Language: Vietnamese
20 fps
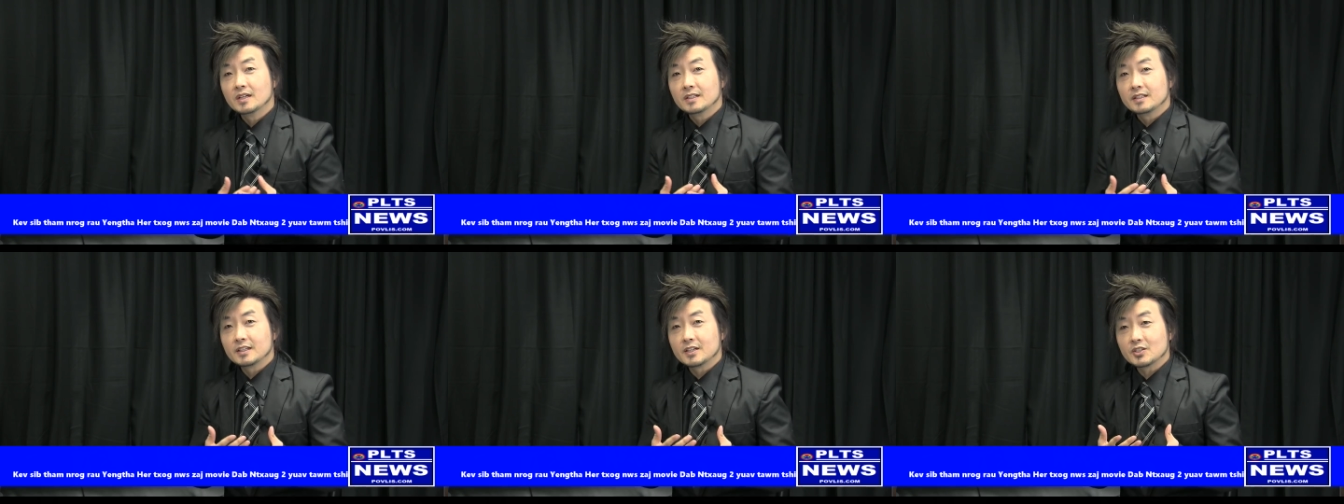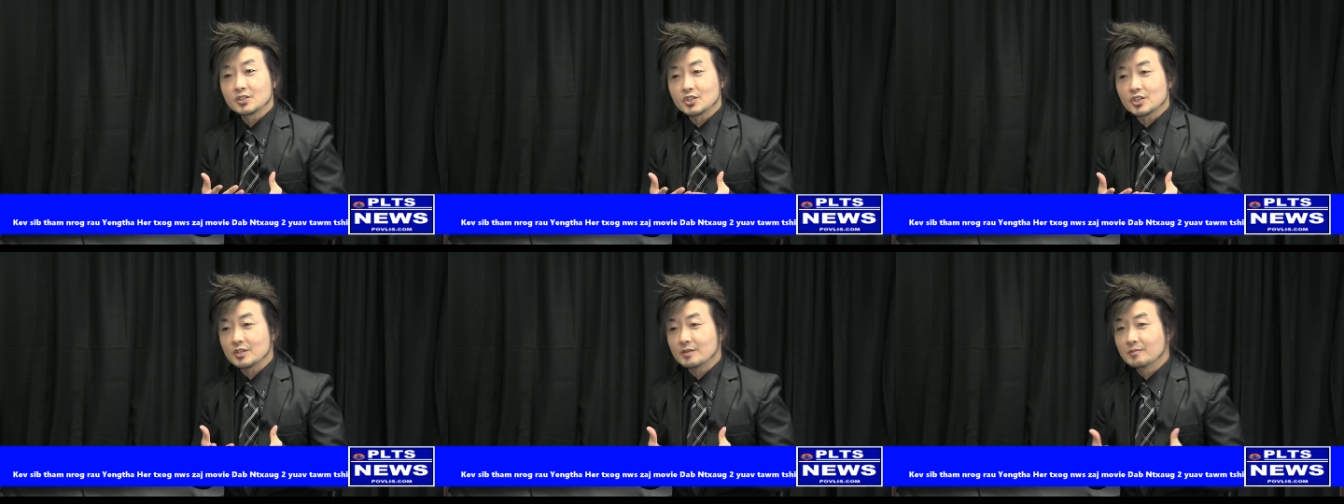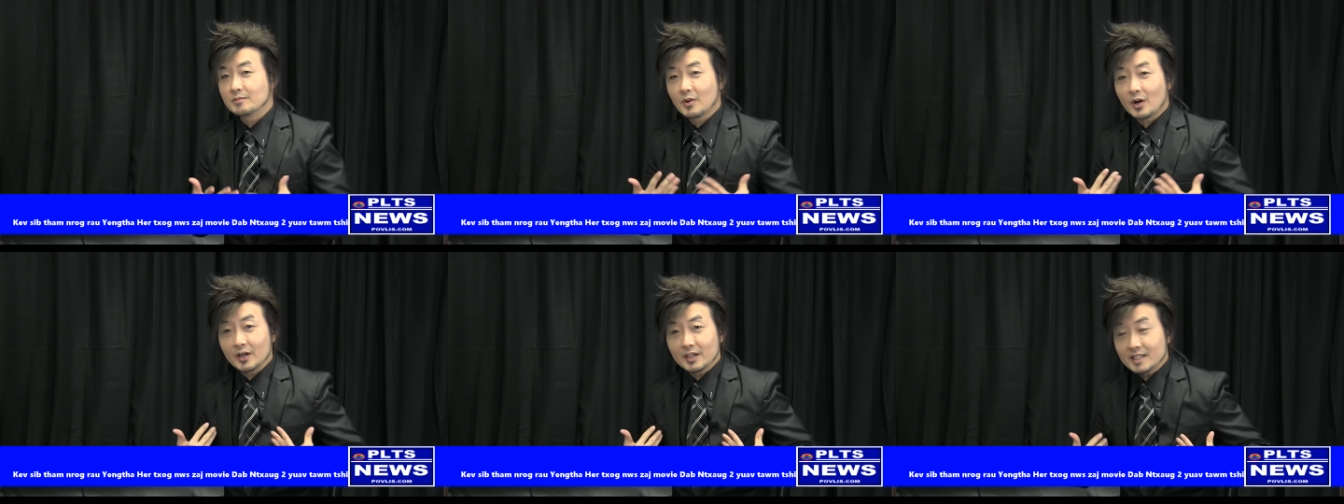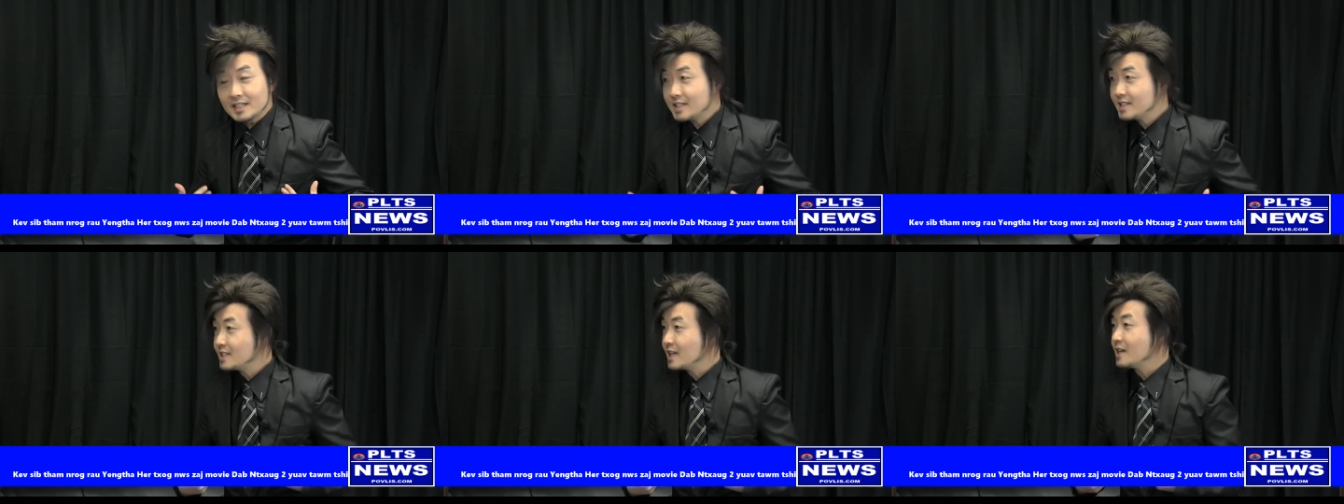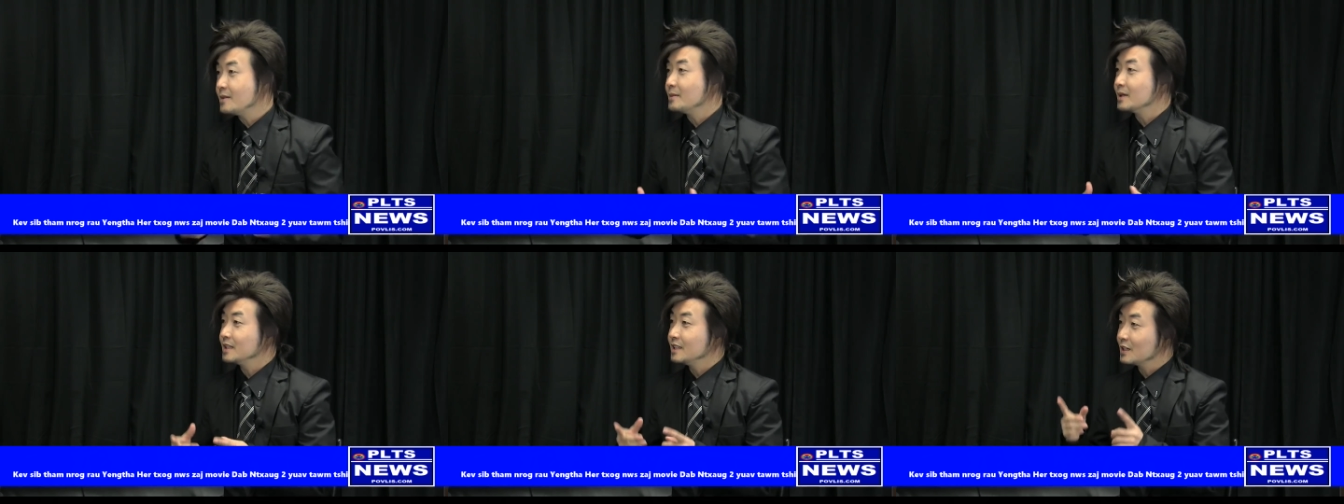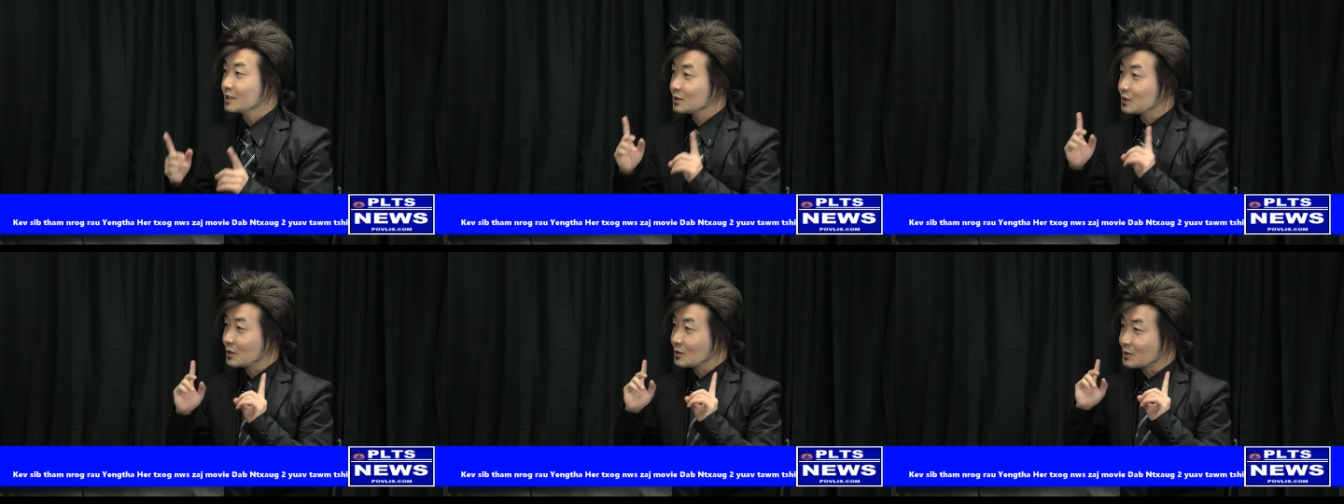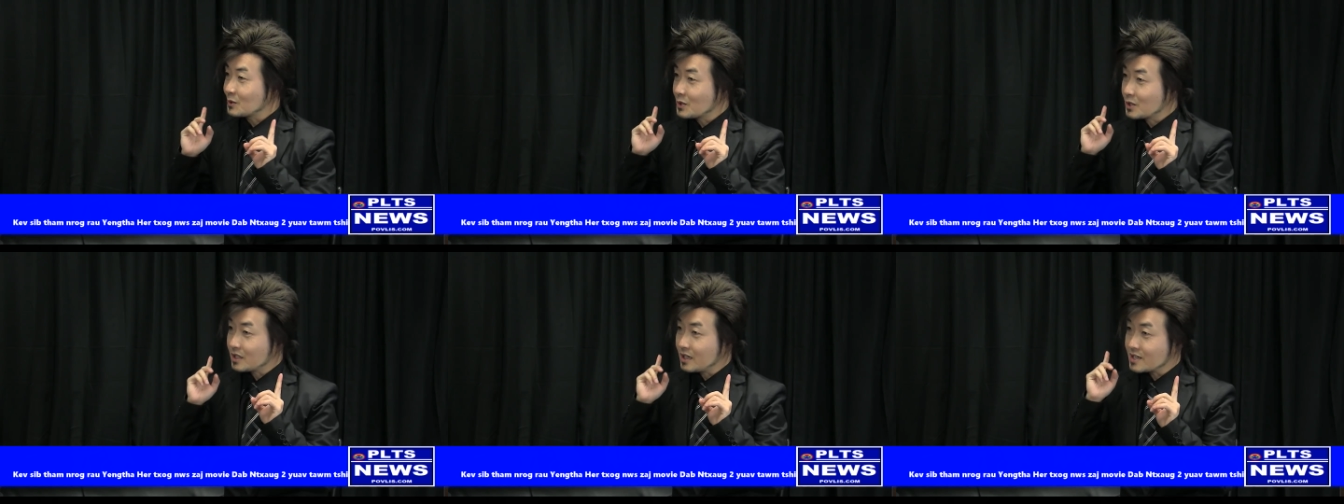thì chỉ mỗi ít chế mà thì tôi
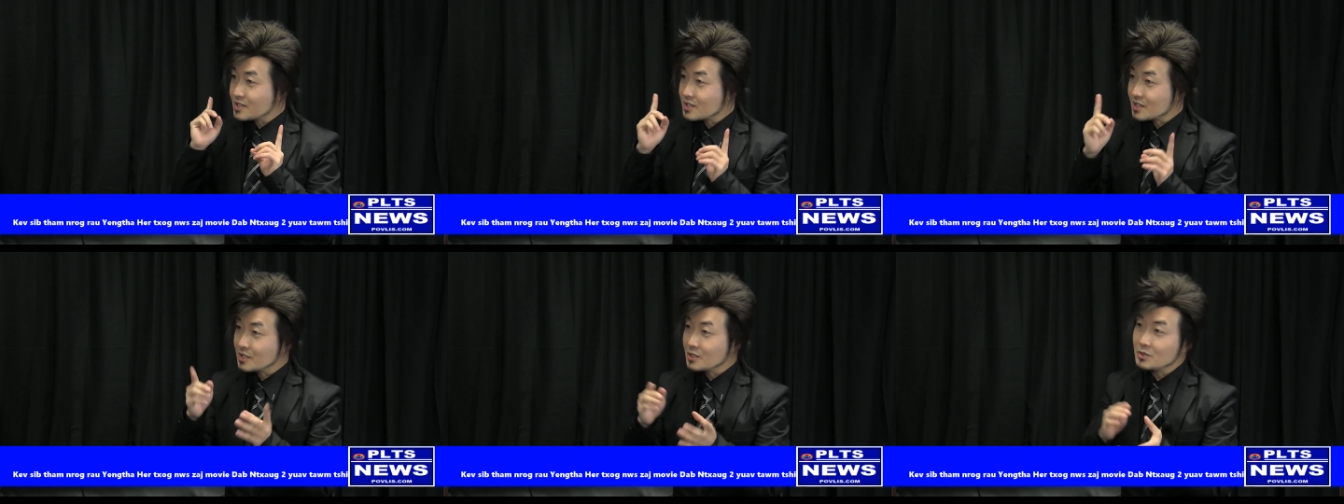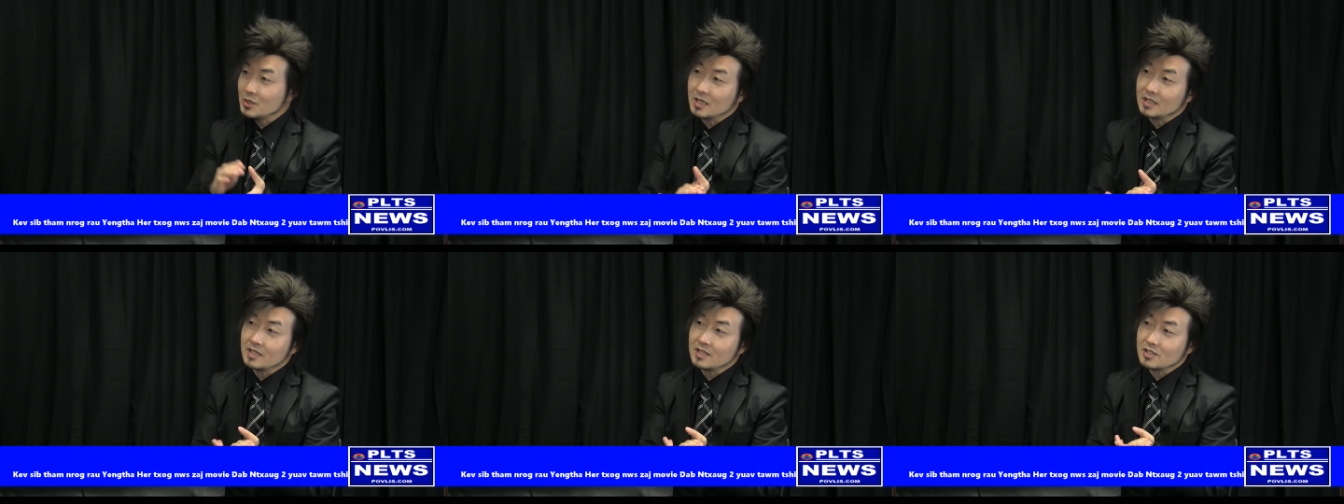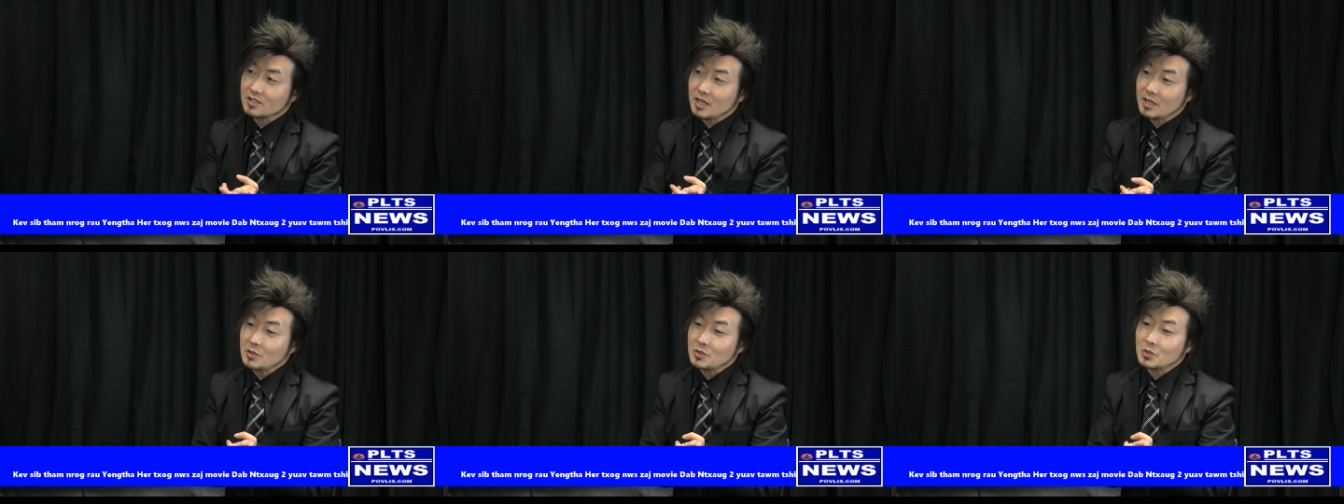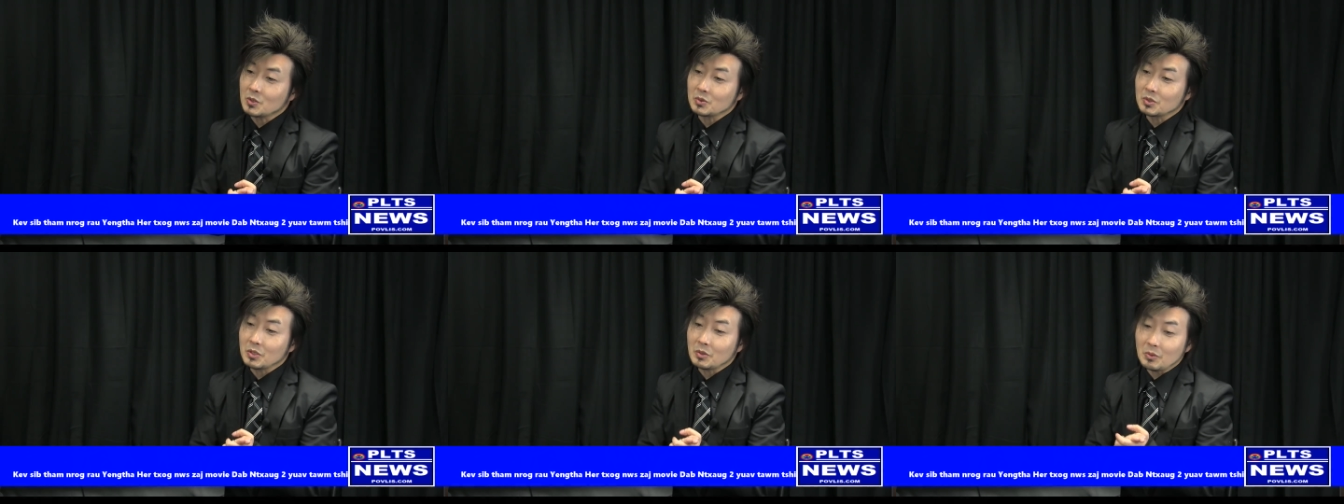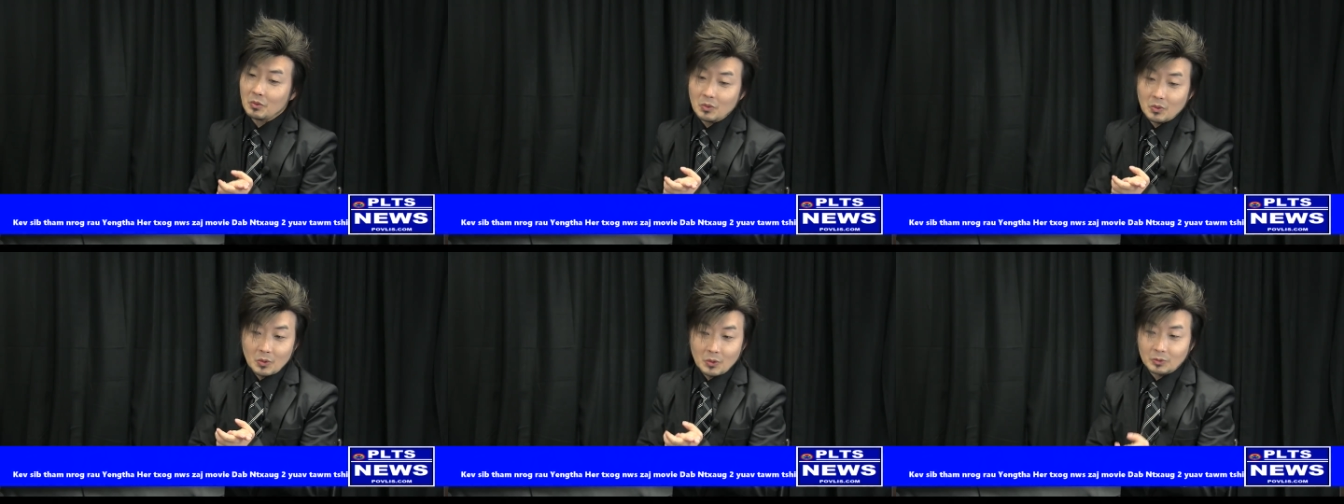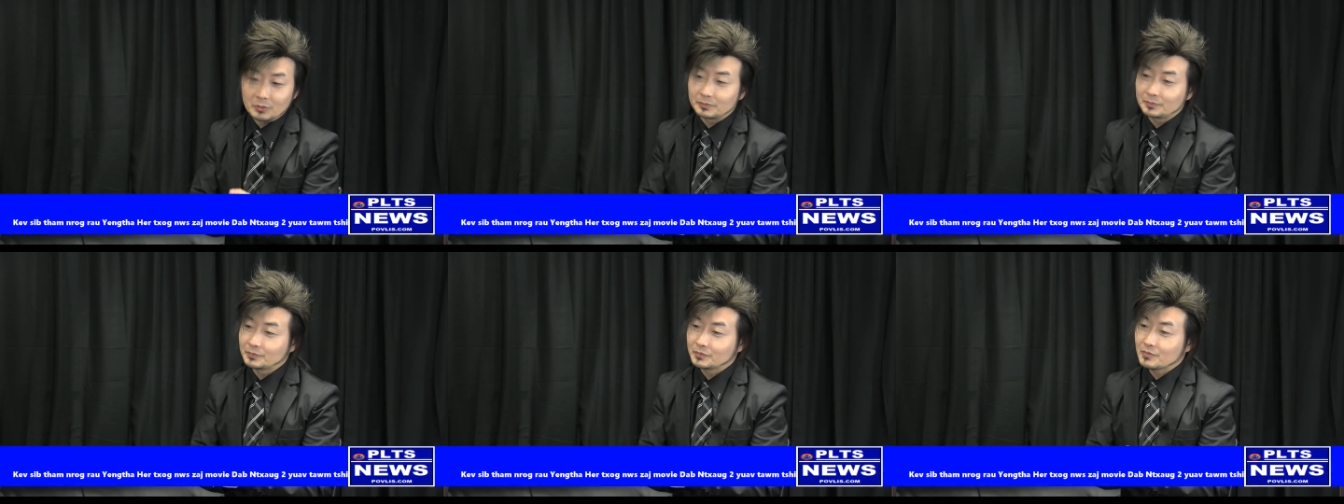rồi concentrate thì sai rồi thì u